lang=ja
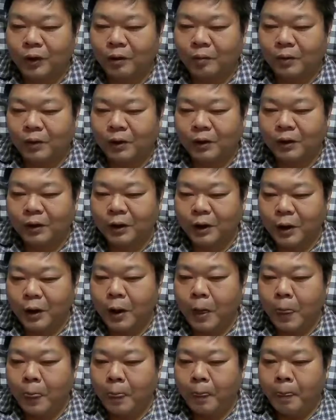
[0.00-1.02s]
を並べ立てて
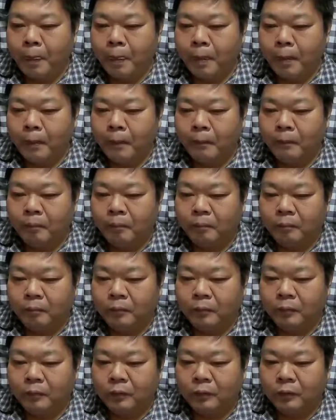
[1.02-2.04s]

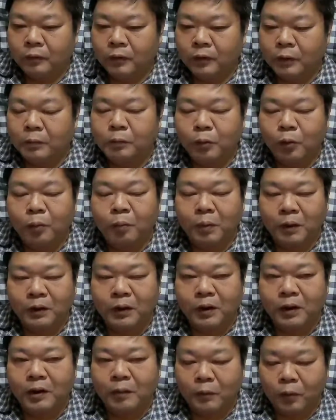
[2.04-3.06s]
全部論破
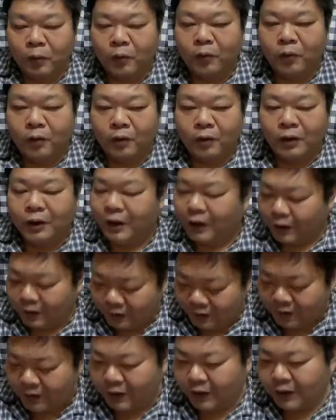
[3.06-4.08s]
されてもいややっ
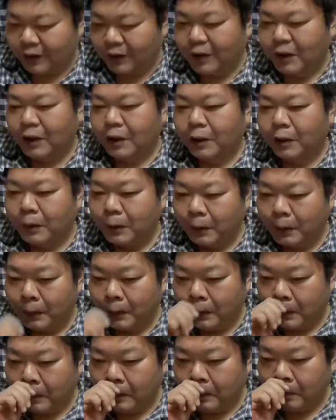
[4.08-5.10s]
てないで
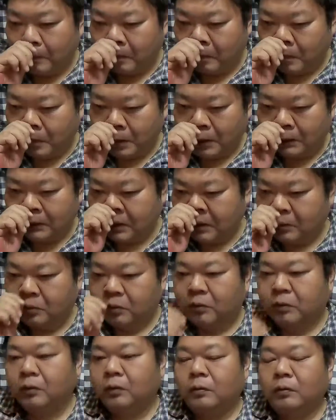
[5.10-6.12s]
終わらせる
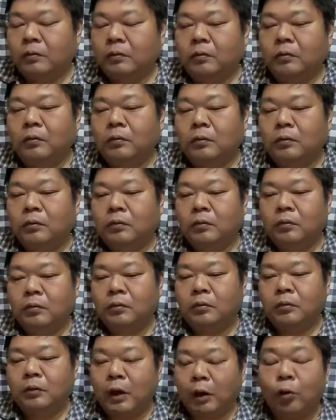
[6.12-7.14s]

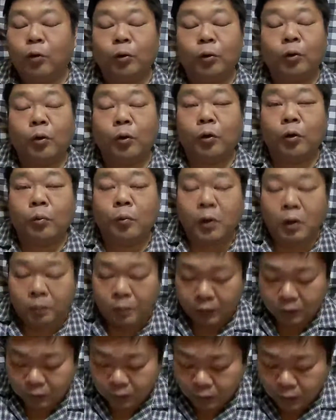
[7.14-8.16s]
だろうと思い
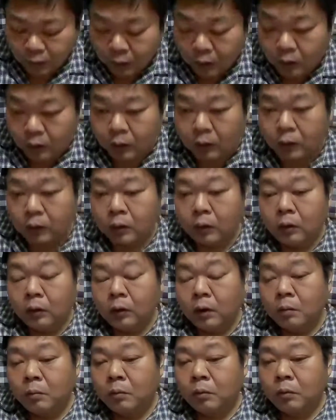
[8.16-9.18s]
ますだから
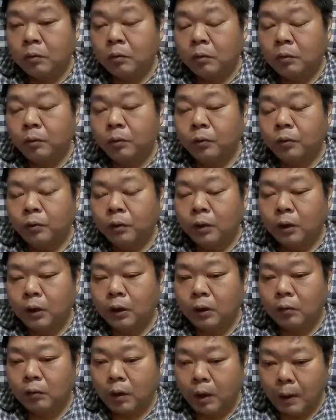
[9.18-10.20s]
多分この問
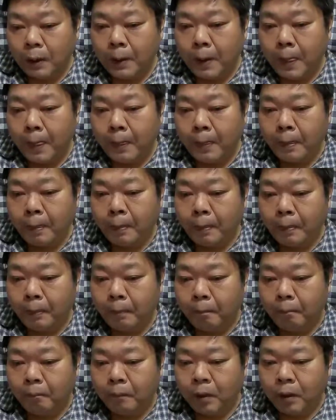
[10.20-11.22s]
題は
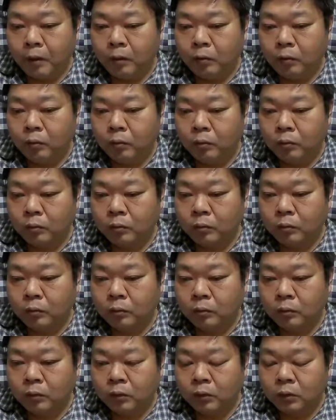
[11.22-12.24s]
あ
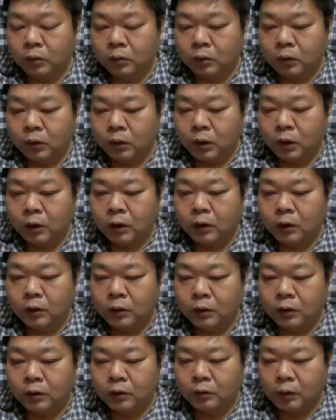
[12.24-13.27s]
の解
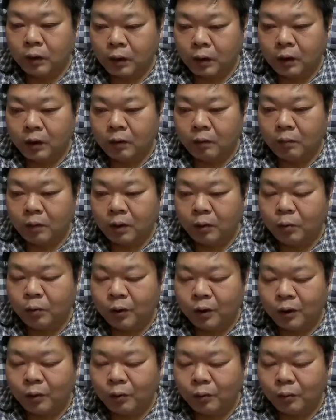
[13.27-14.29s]
決はまあこ
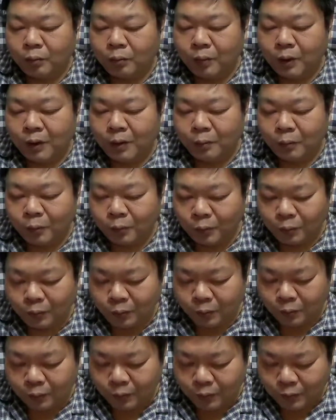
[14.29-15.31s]
れあの前
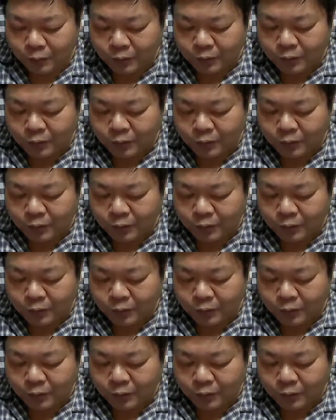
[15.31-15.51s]
も